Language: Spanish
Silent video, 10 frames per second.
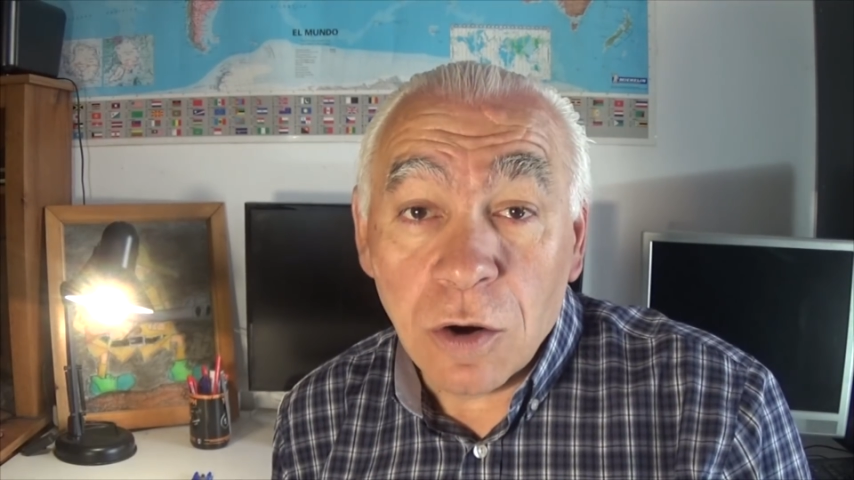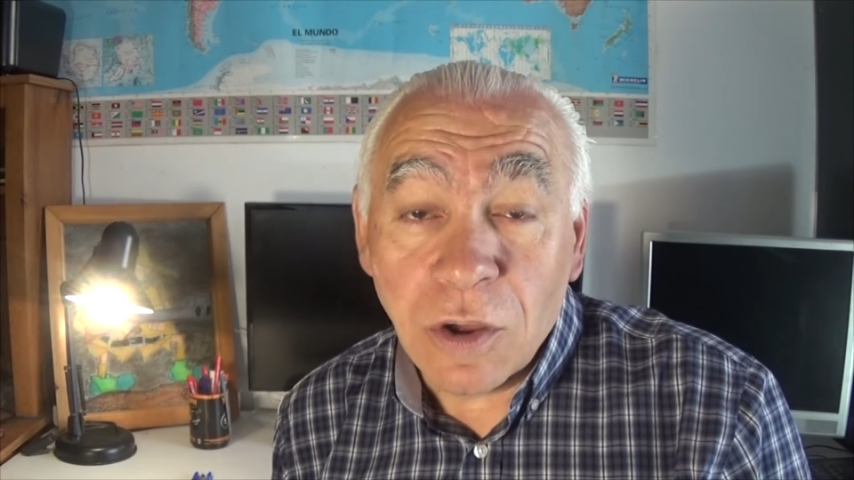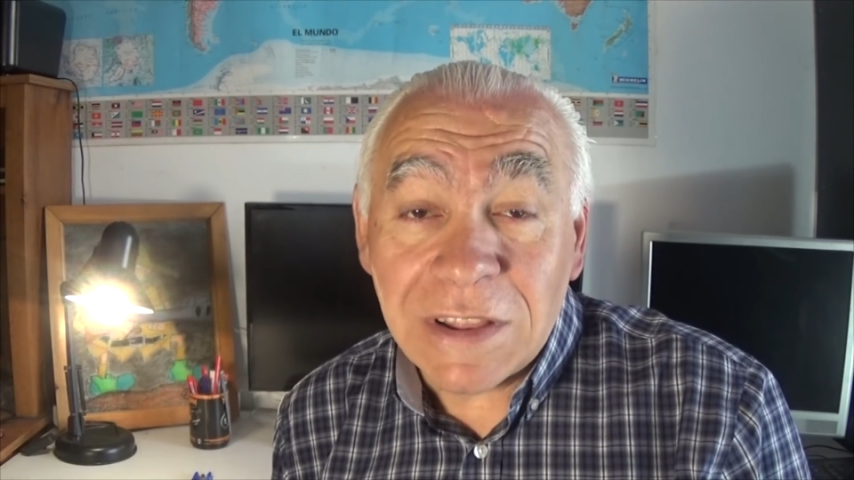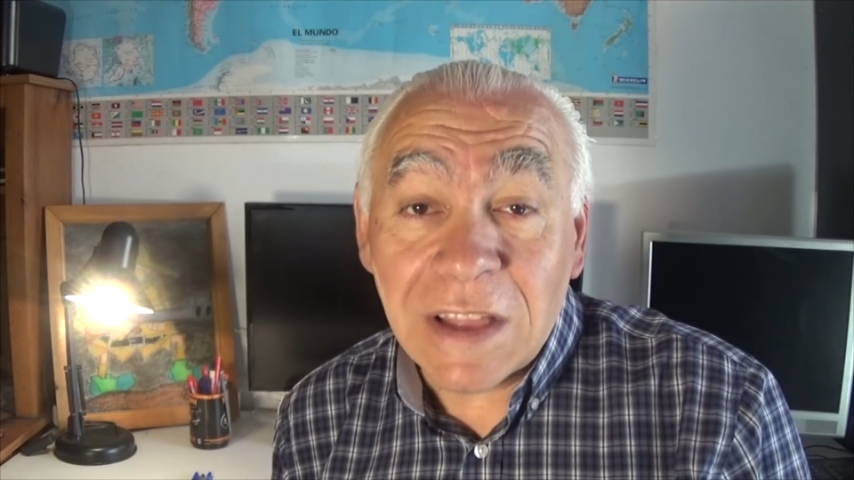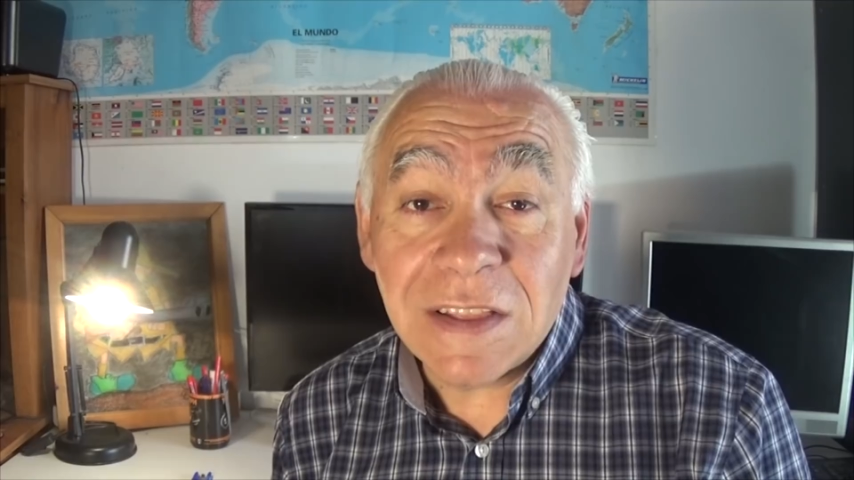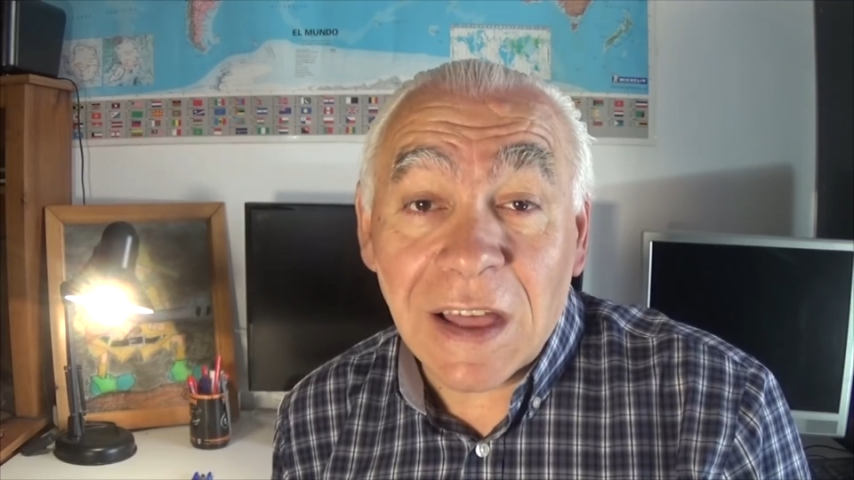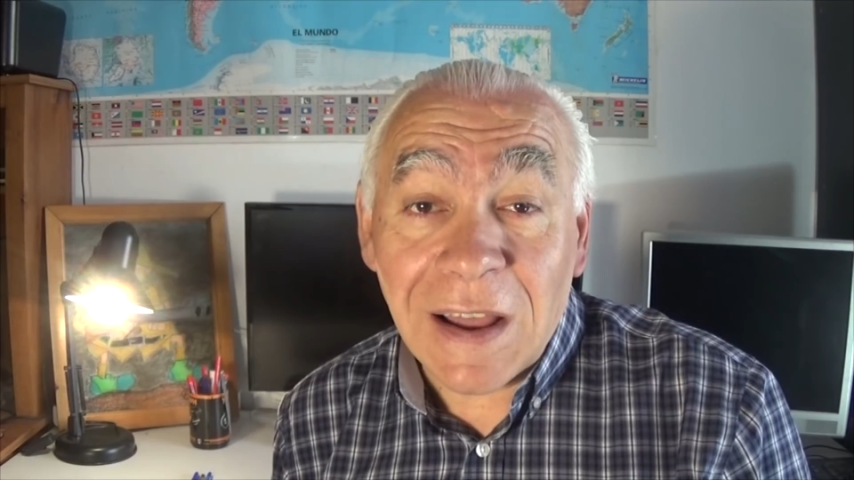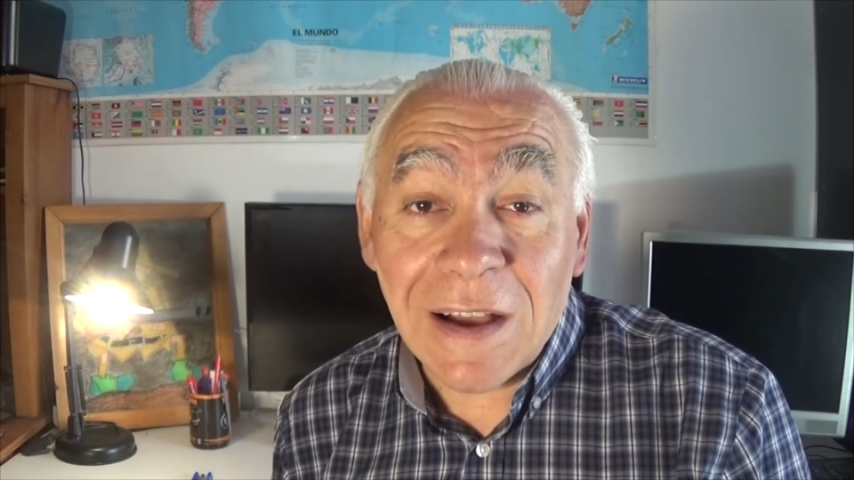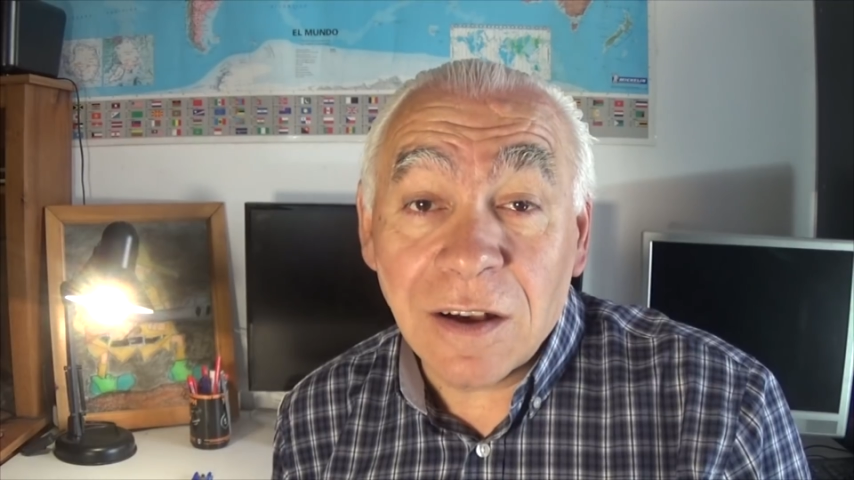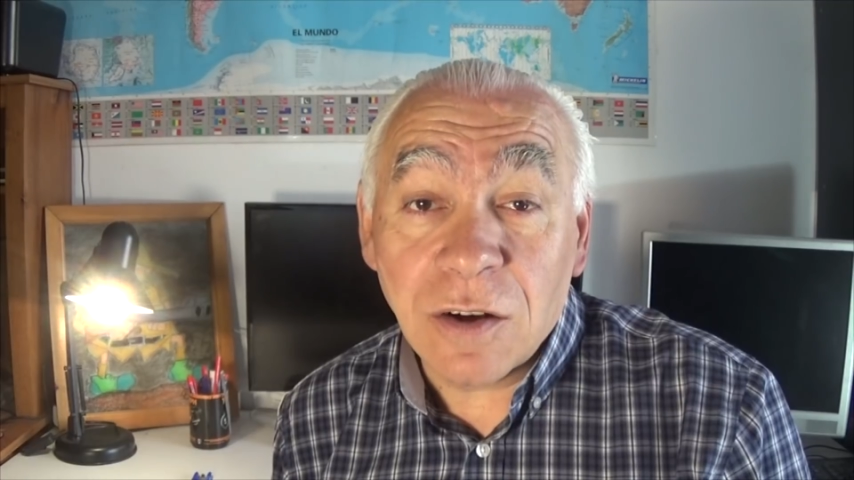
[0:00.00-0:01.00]
lo
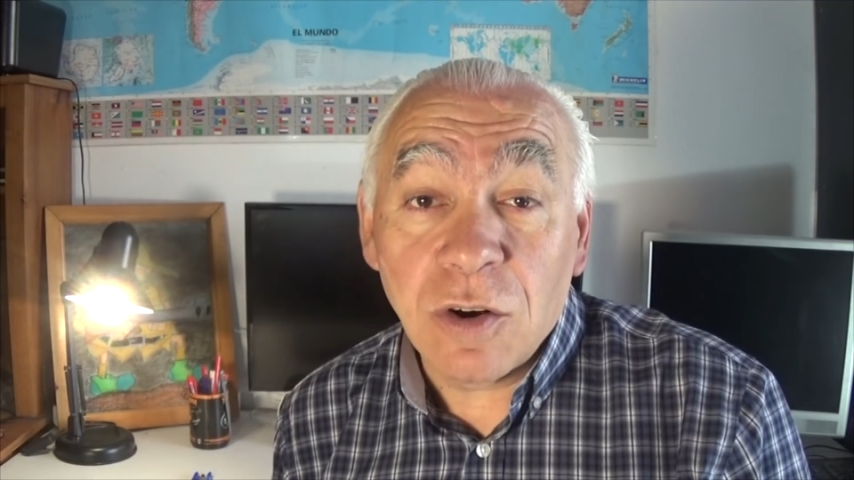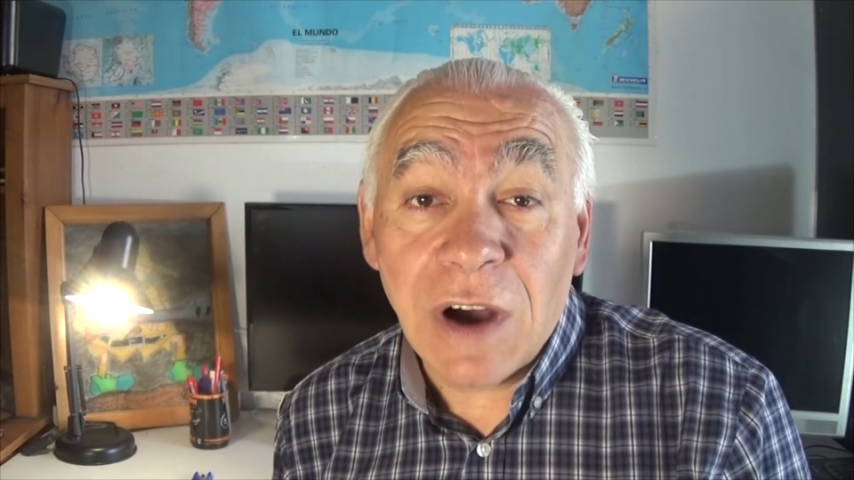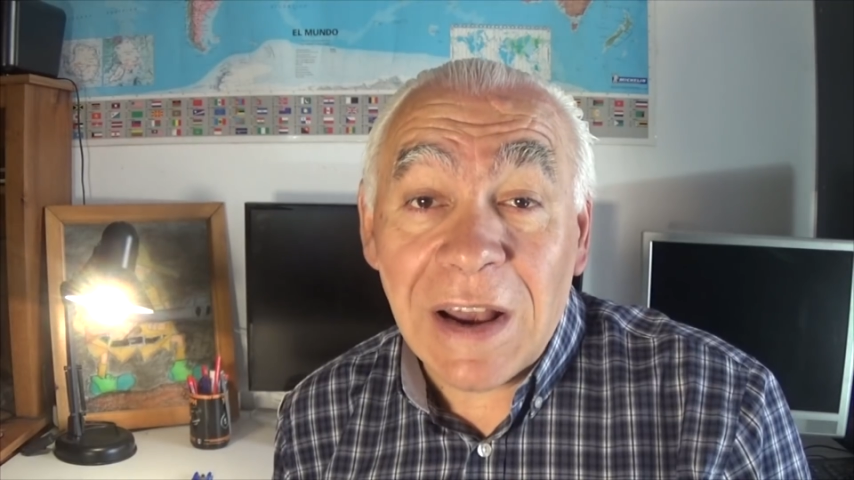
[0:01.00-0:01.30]
intentarán con